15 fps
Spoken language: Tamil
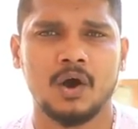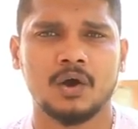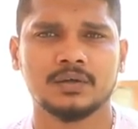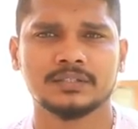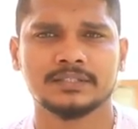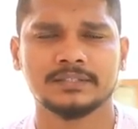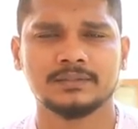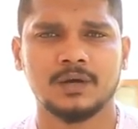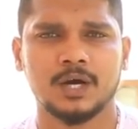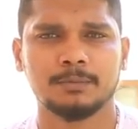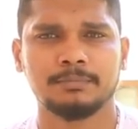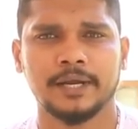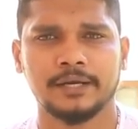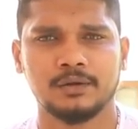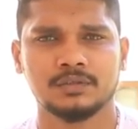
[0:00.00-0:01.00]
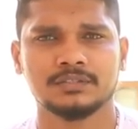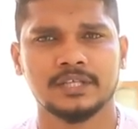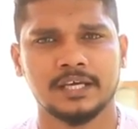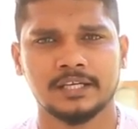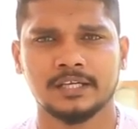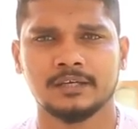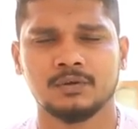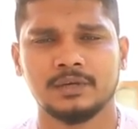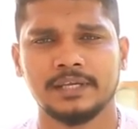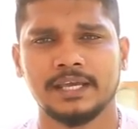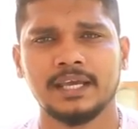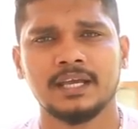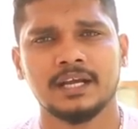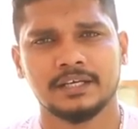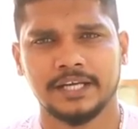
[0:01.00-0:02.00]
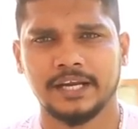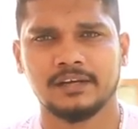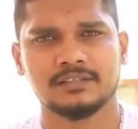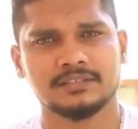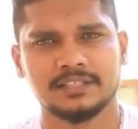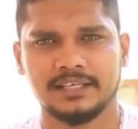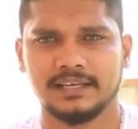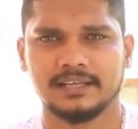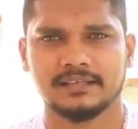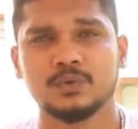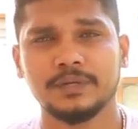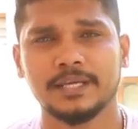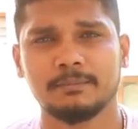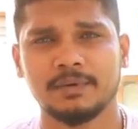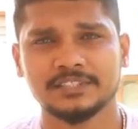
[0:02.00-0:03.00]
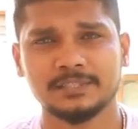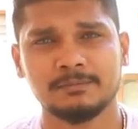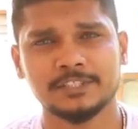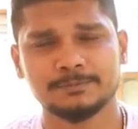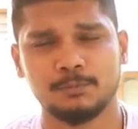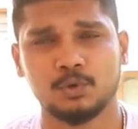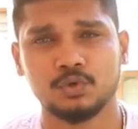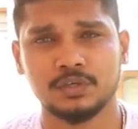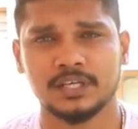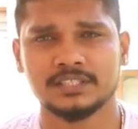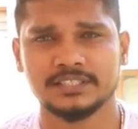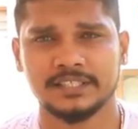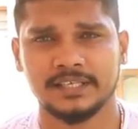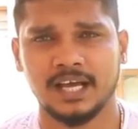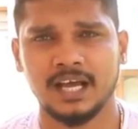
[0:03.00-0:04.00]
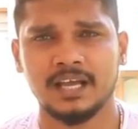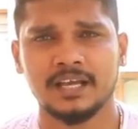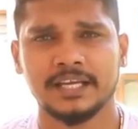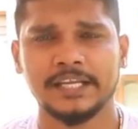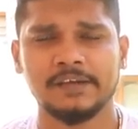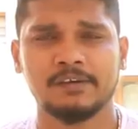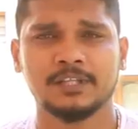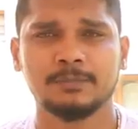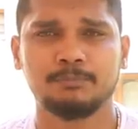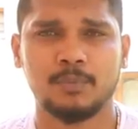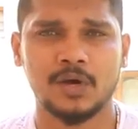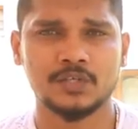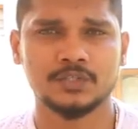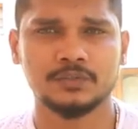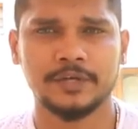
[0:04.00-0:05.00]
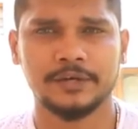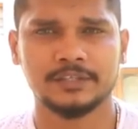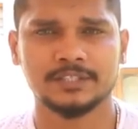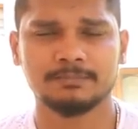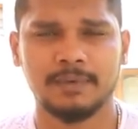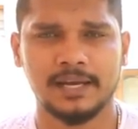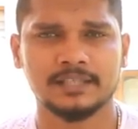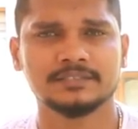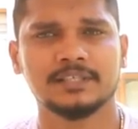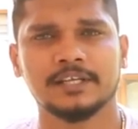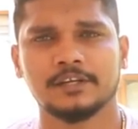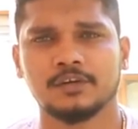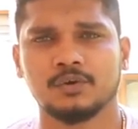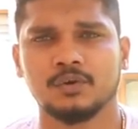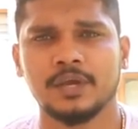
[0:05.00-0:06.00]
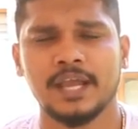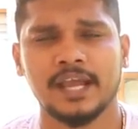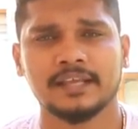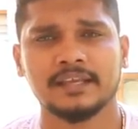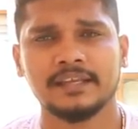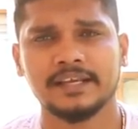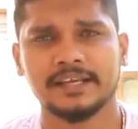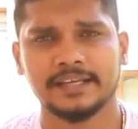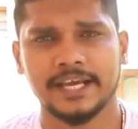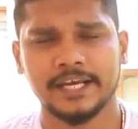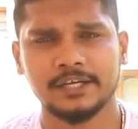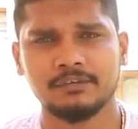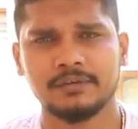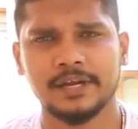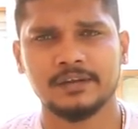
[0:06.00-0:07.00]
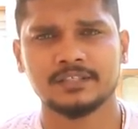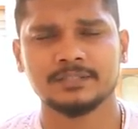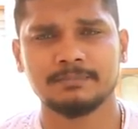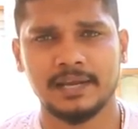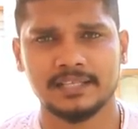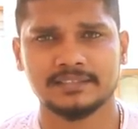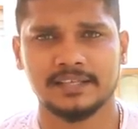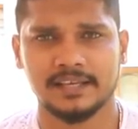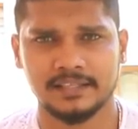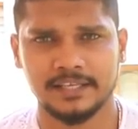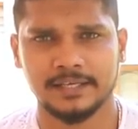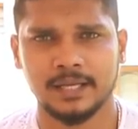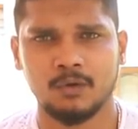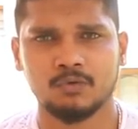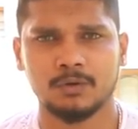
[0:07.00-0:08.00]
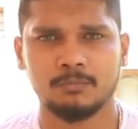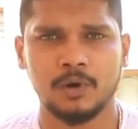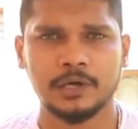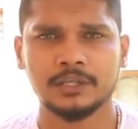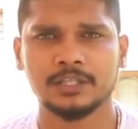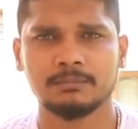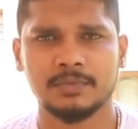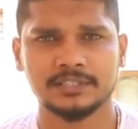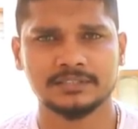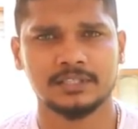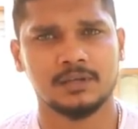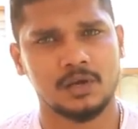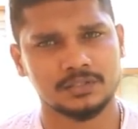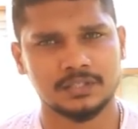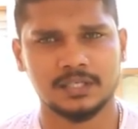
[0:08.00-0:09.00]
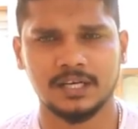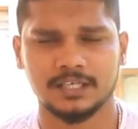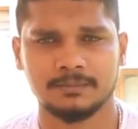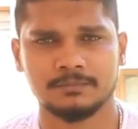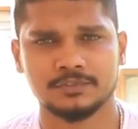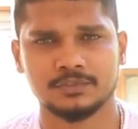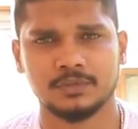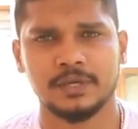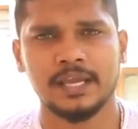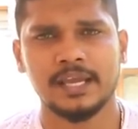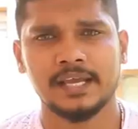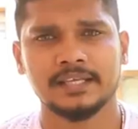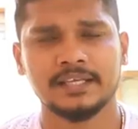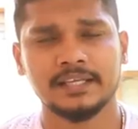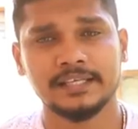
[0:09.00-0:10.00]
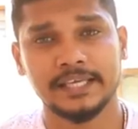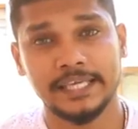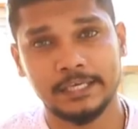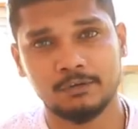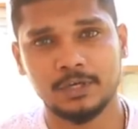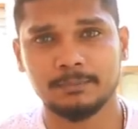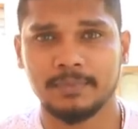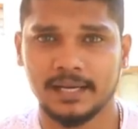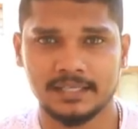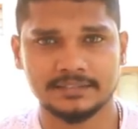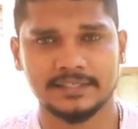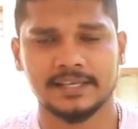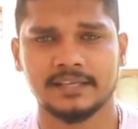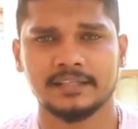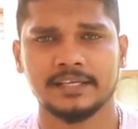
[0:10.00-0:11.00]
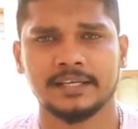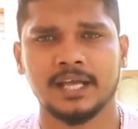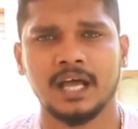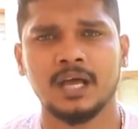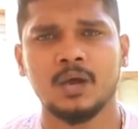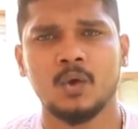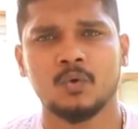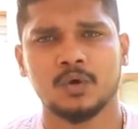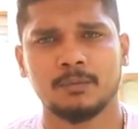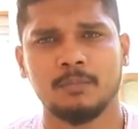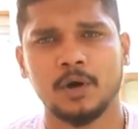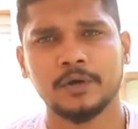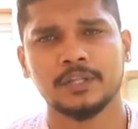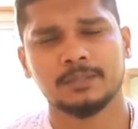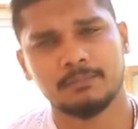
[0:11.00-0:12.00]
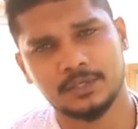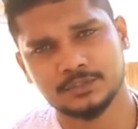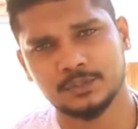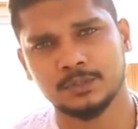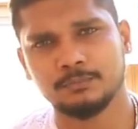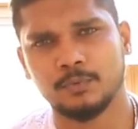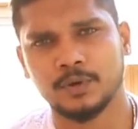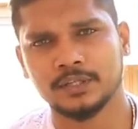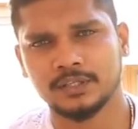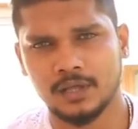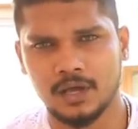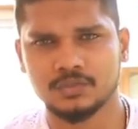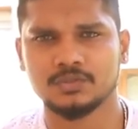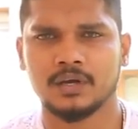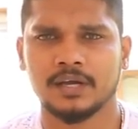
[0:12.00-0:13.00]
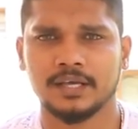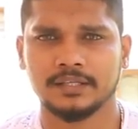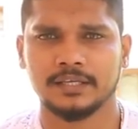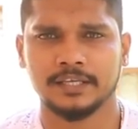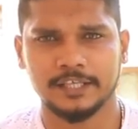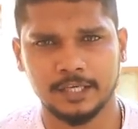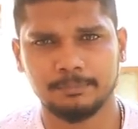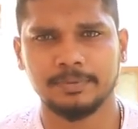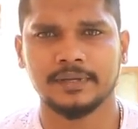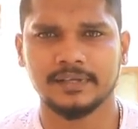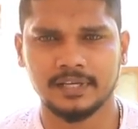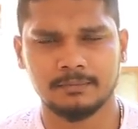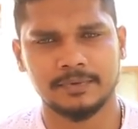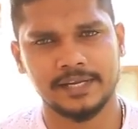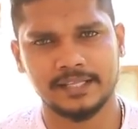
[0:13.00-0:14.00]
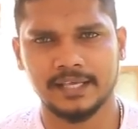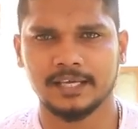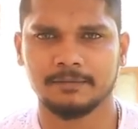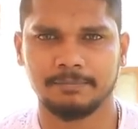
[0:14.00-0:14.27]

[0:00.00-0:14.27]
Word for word: ஆக்சிஜன் கார்பன் ஹைட்ரோஜனாக இருக்குன்னு ஒழிய நைட்ரோஜன் இல்லை ஸோ நீங்கள் மசில் மஸ் போடணும்னு நினச்சிங்கன்னா நீங்கள் வந்து பாசிட்டிவ் நைட்ரோஜன் பேலன்ஸில் இருக்கணும் இதே நீங்கள் நெகட்டிவ் நைட்ரோஜன் பேலன்ஸில் இருந்தீங்கன்னா உங்கள் பாடி வந்து மசில் லாஸ் ஆக ஆரம்பிச்சிடும் இதே நீங்கள் ஈக்குவல் பேலன்ஸில் இருந்தீங்கன்னா உங்கள் பாடி வந்து மசிலும் போடுறது லாஸ் ஆகாது நீங்கள் இப்போ இருக்கிற மாதிரியே தான்